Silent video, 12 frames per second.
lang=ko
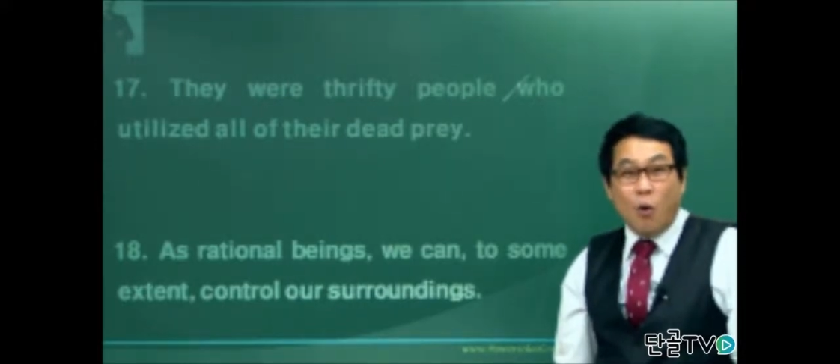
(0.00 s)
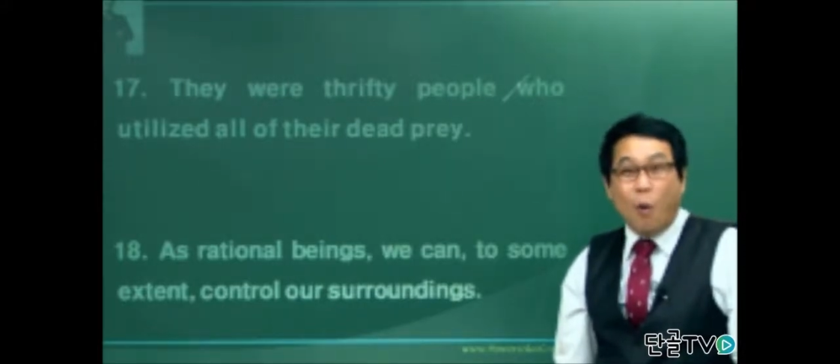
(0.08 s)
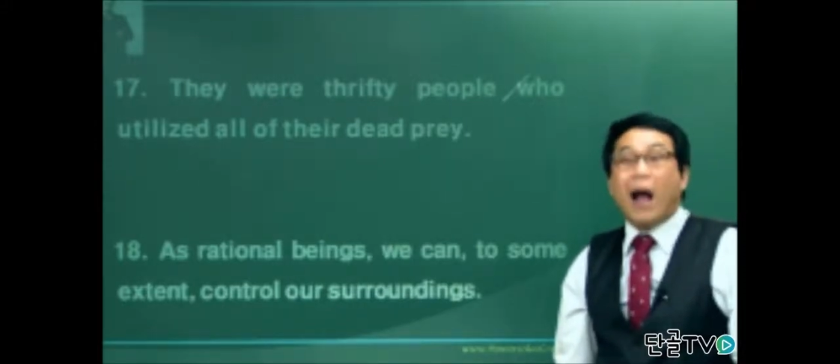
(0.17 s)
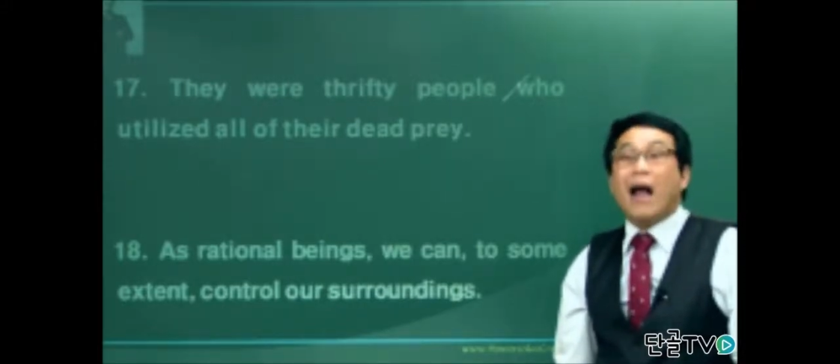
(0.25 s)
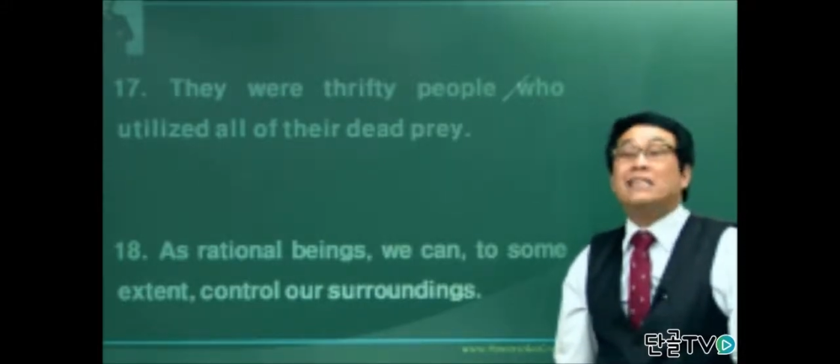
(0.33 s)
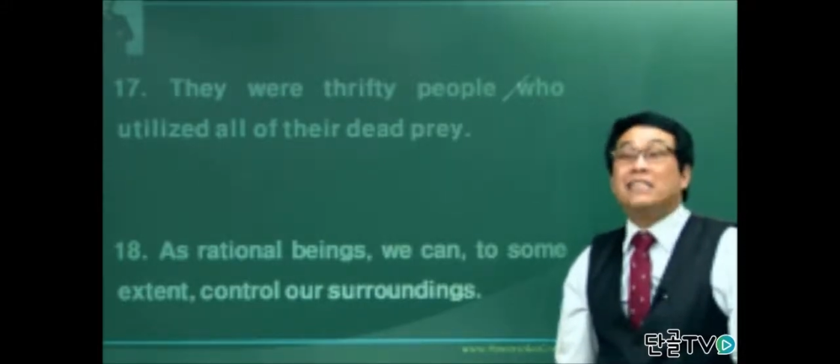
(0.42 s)

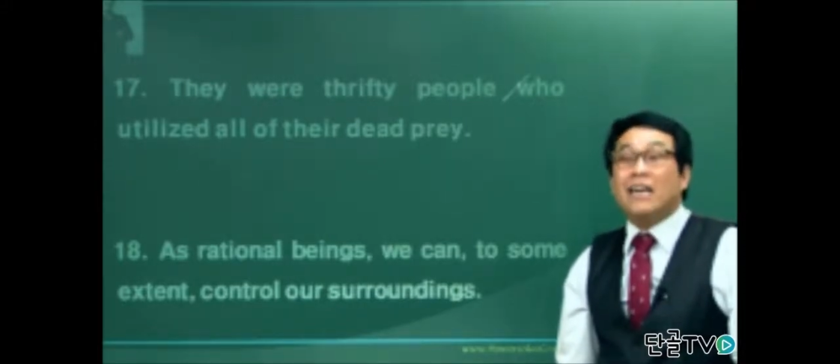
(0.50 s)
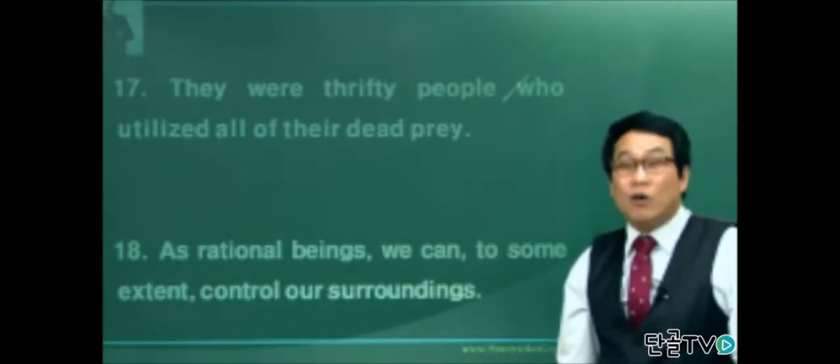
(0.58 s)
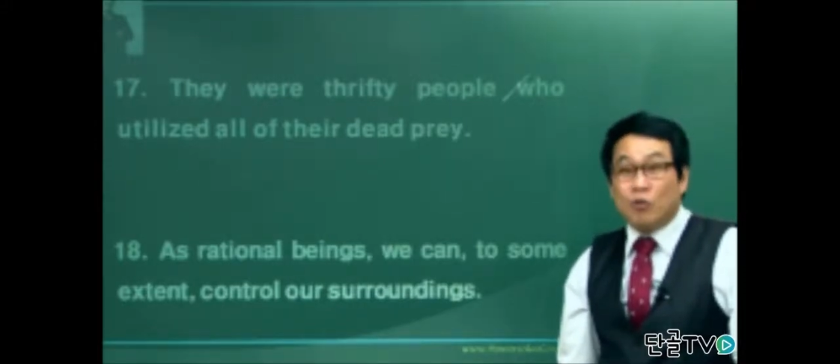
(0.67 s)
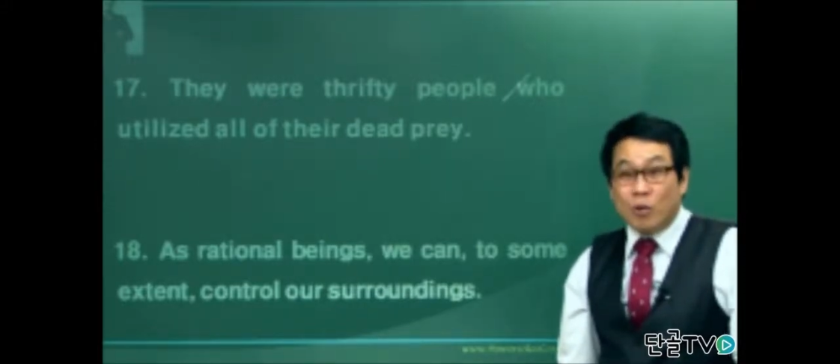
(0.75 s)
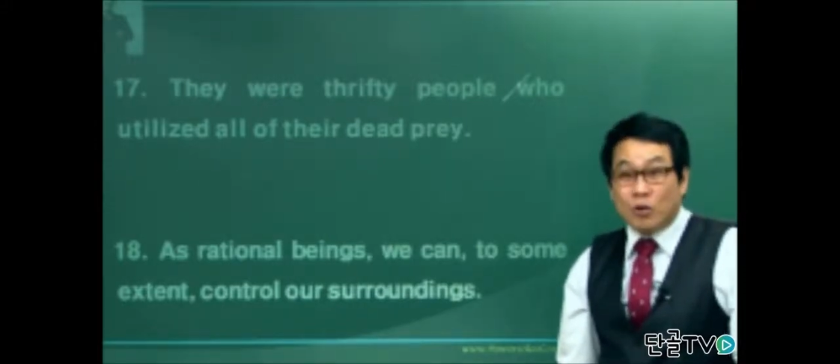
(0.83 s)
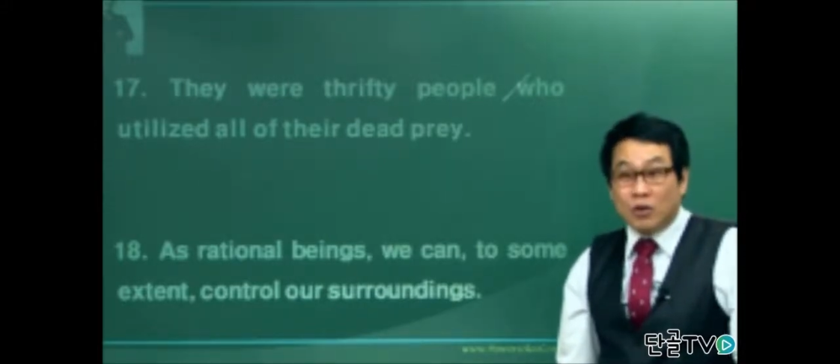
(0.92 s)

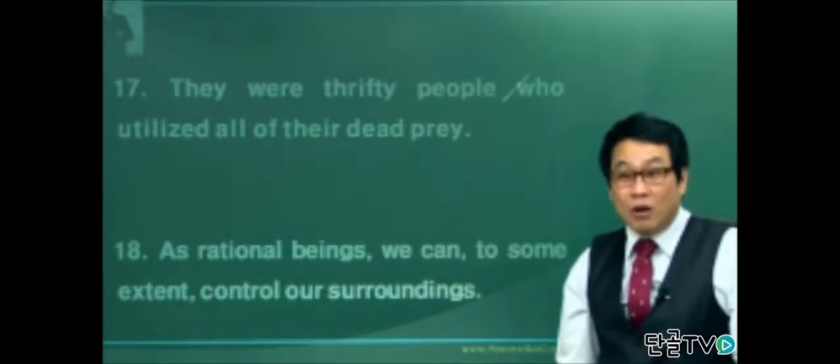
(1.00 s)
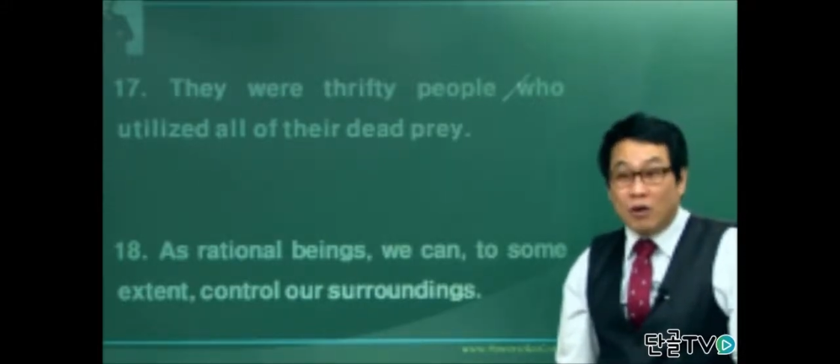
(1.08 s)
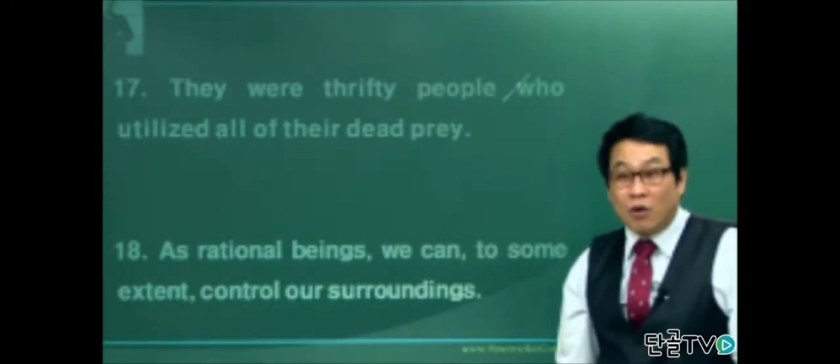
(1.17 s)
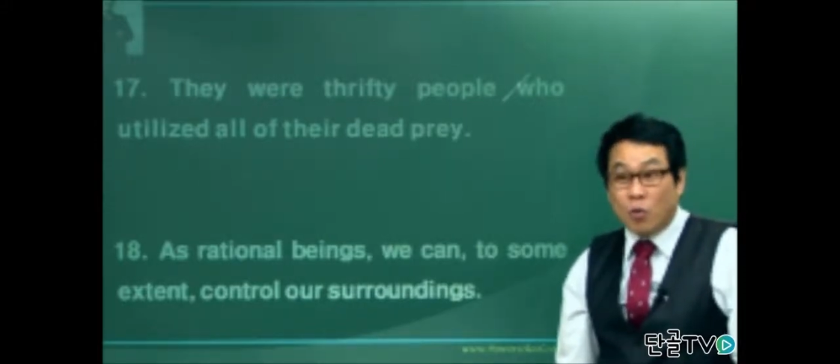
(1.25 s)
환장어 먹죠?